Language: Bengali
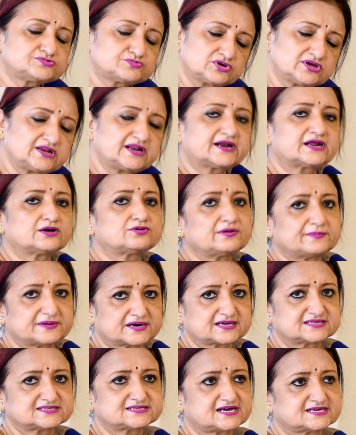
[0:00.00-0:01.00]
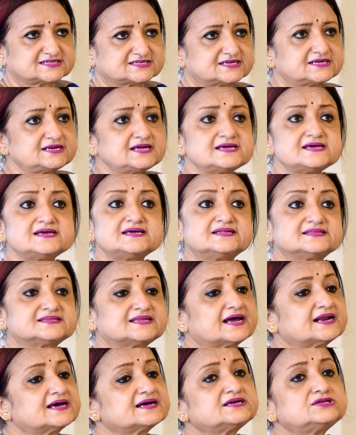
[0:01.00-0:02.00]
মহিলারাও আমার কাছে আসেন
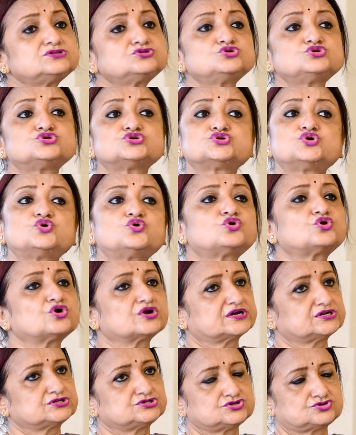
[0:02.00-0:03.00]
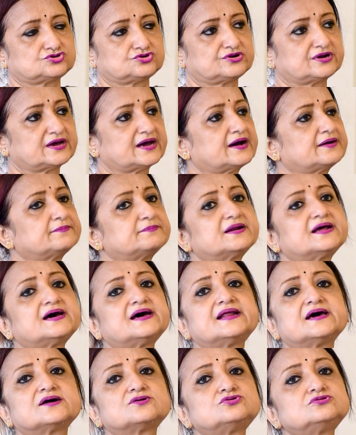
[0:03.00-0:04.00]
তারা কিন্তু শো করার জন্য না আমরা
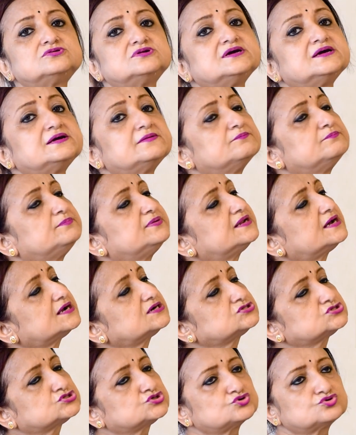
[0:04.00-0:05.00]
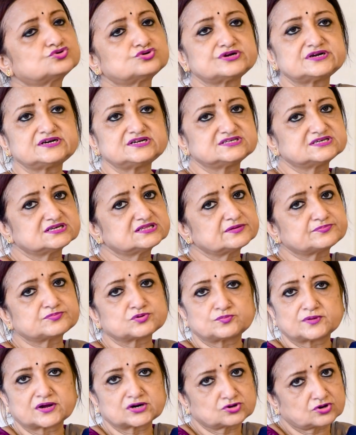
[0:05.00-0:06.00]
আর এখন বিরাট শো করে নিজেদের
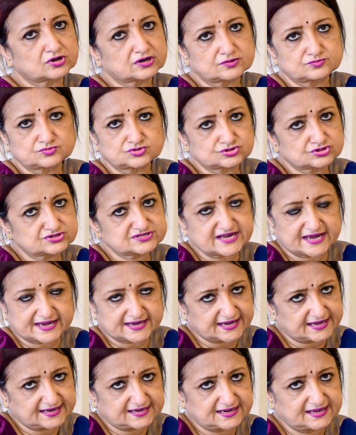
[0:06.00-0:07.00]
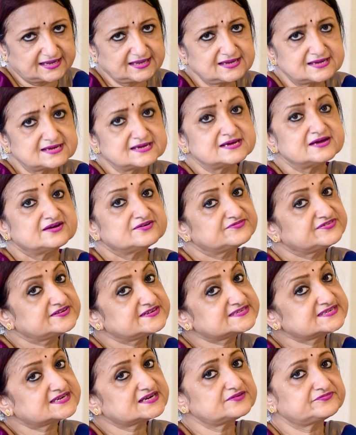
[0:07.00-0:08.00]
প্রমাণ করার মতো জায়গায় নেই
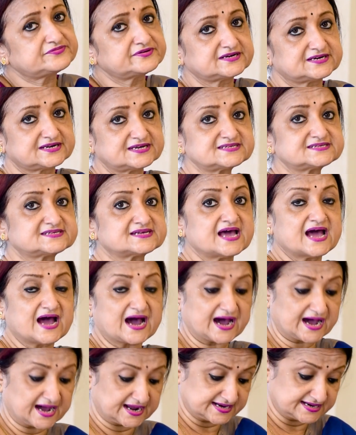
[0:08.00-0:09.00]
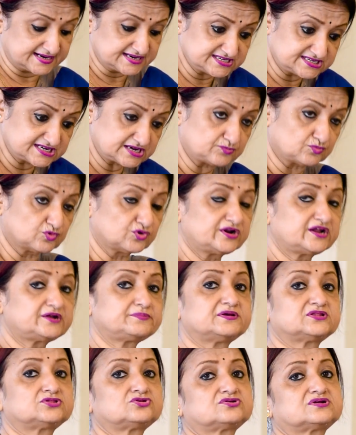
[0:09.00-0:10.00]
ফিজিক্যাল ফিটনেস আর নিজের মনের
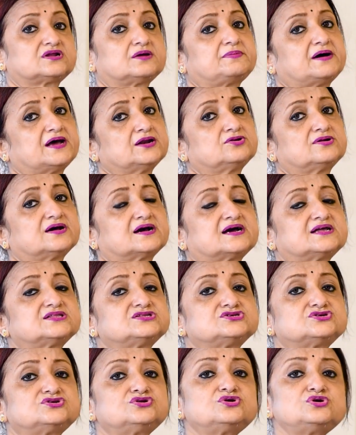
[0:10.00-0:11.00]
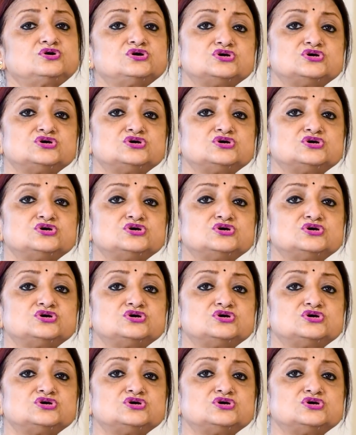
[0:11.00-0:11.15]
ভেতরটা ভালো রাখার জন্য